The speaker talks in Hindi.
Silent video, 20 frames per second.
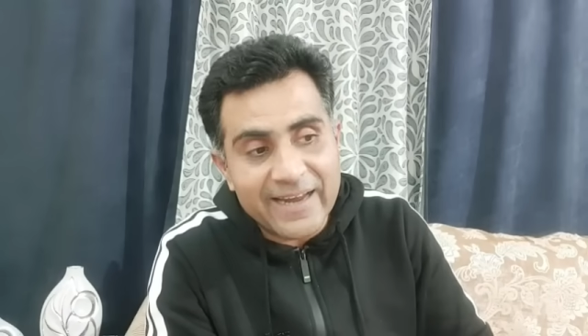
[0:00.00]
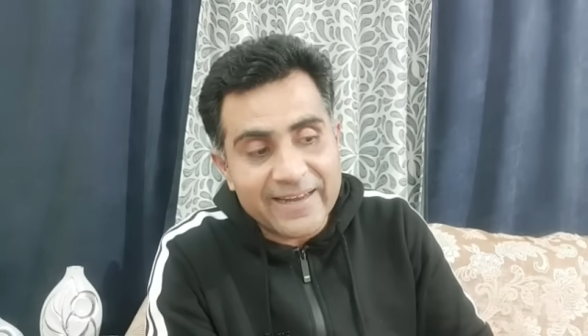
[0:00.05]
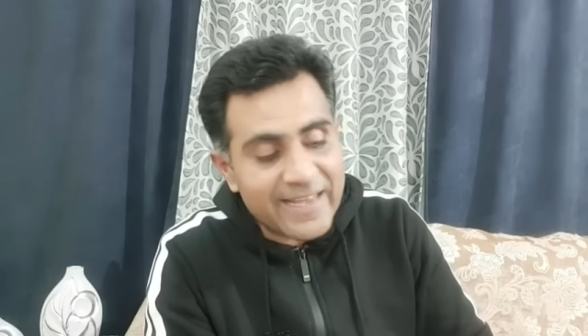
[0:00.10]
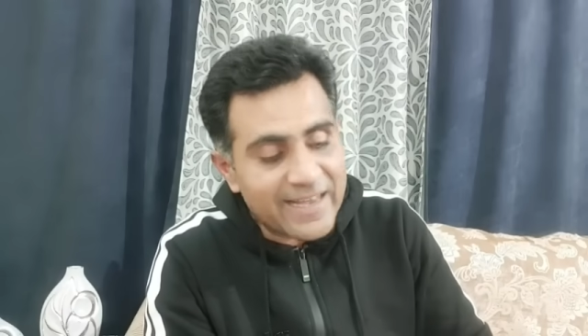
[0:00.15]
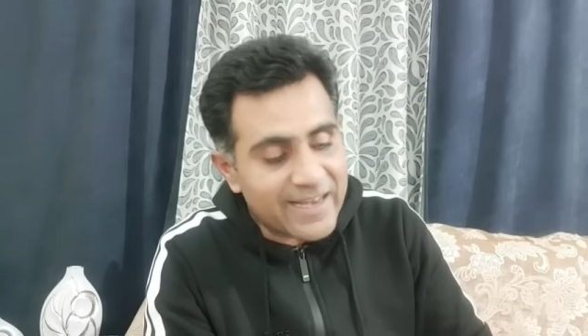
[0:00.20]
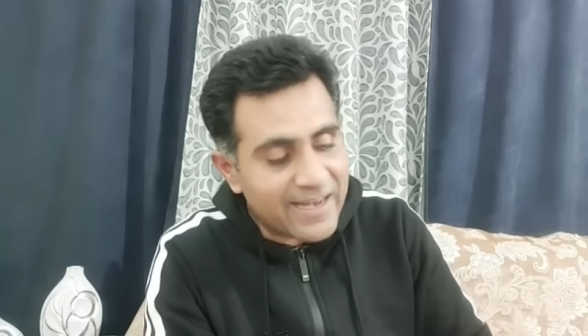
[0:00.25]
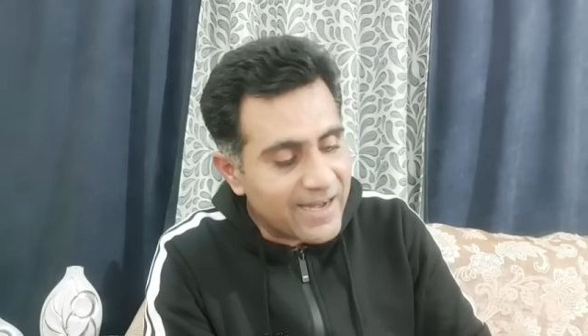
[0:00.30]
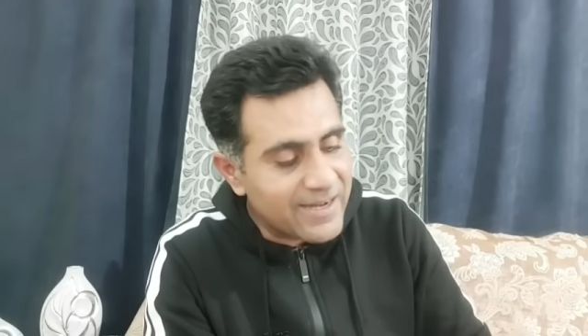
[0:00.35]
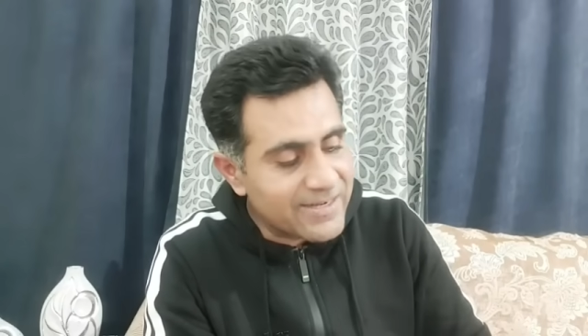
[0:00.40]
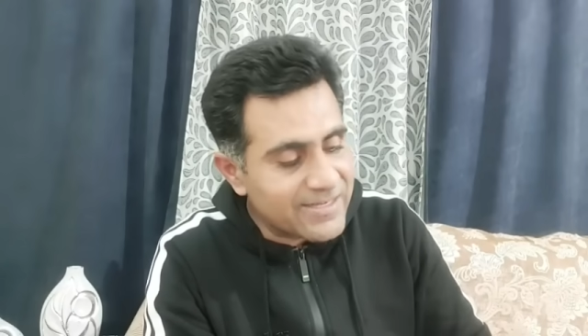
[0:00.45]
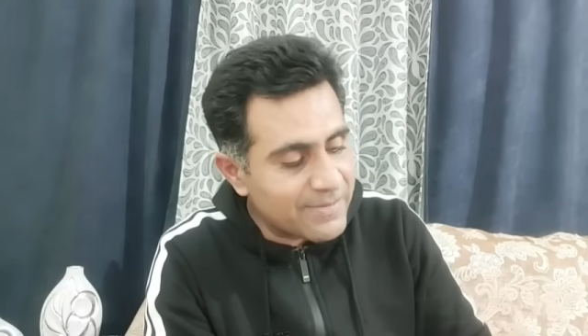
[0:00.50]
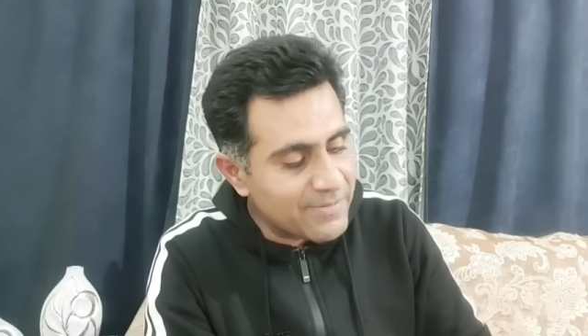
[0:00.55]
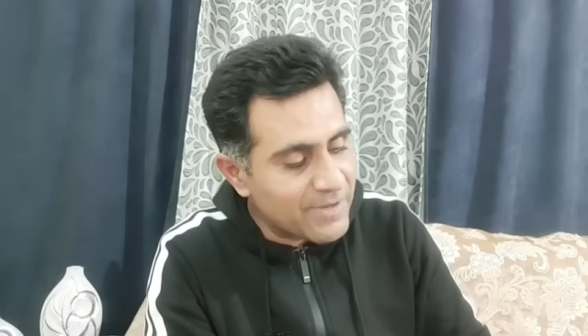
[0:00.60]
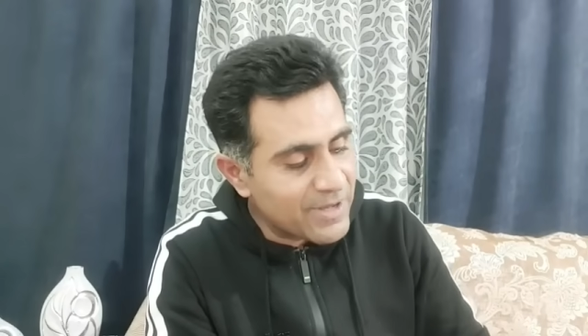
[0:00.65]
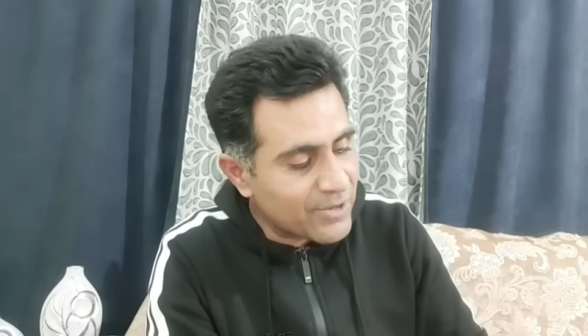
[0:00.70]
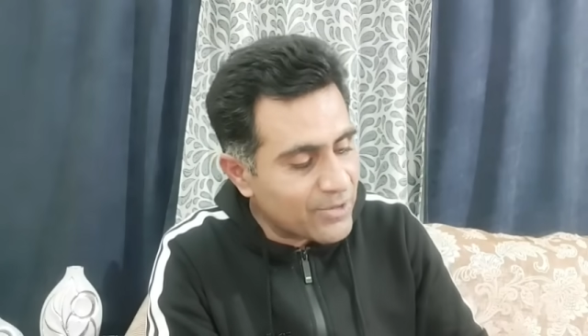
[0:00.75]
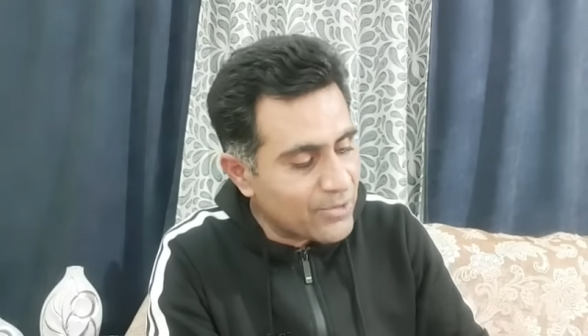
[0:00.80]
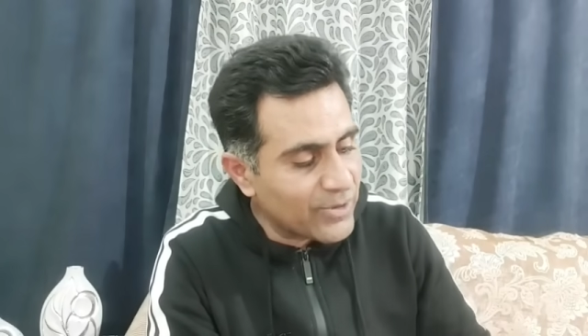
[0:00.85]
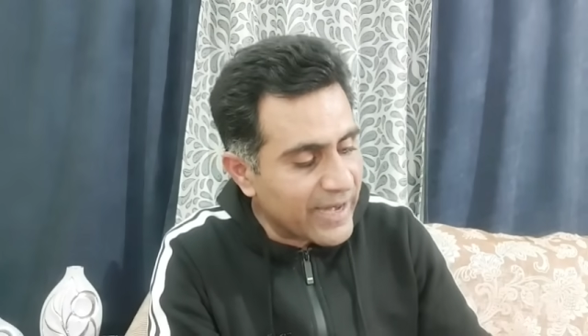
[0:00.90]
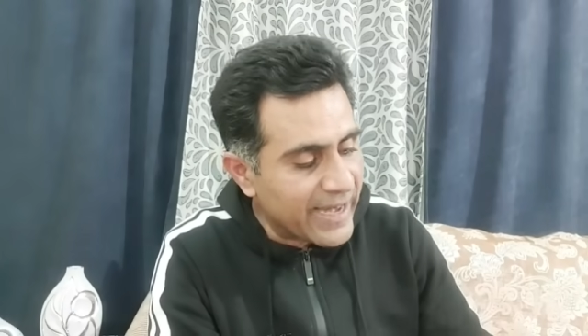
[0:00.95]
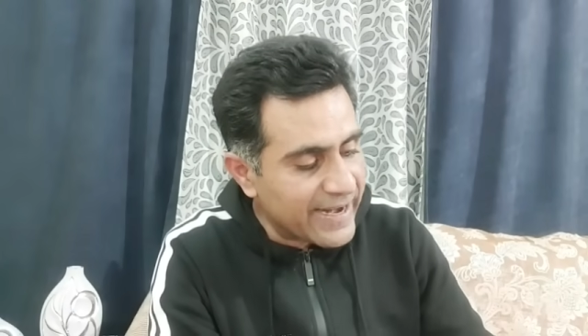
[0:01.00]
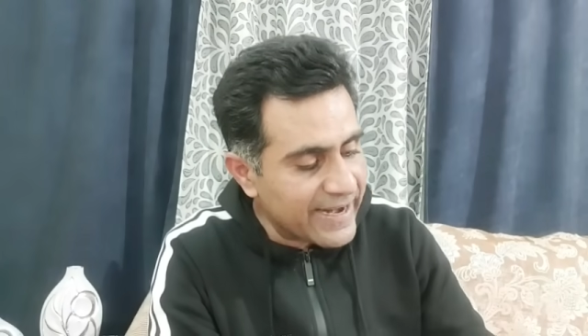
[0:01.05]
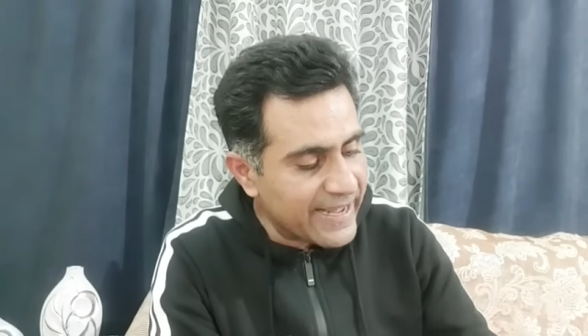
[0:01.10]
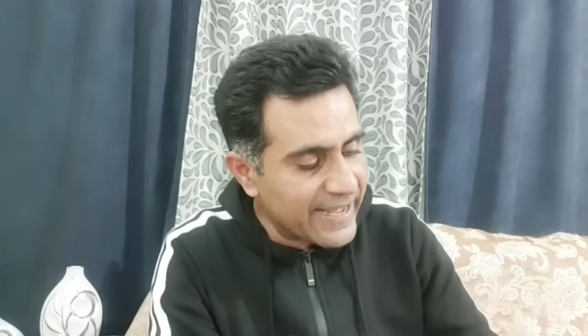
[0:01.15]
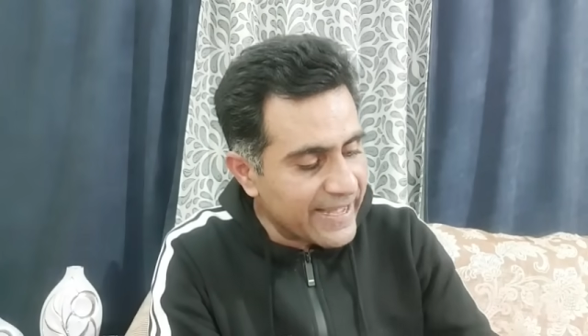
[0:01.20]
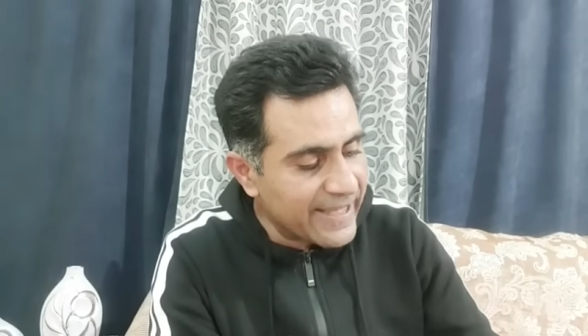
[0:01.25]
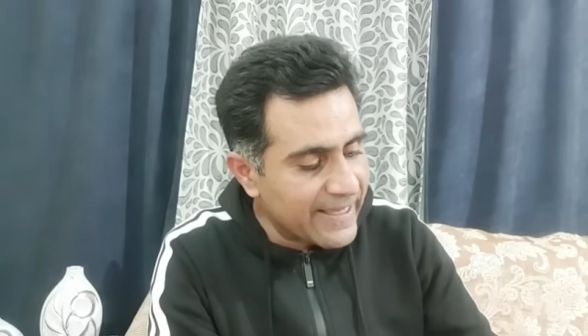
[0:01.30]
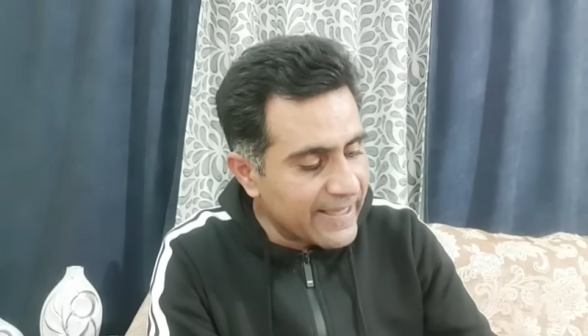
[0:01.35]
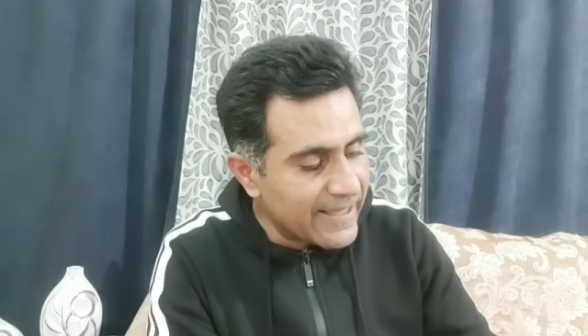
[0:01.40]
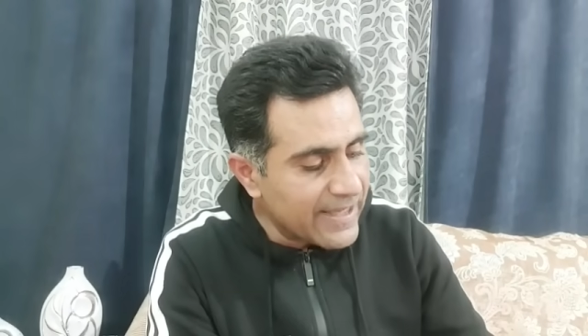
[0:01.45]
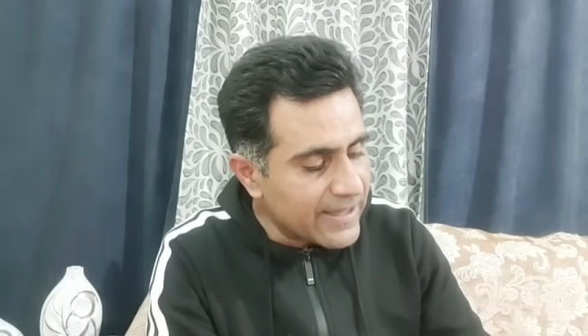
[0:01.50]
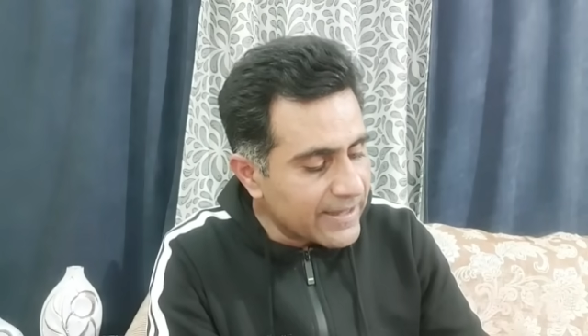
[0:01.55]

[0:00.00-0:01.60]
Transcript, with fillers: रही कि खान साहब ये क्यों कह रहे हैं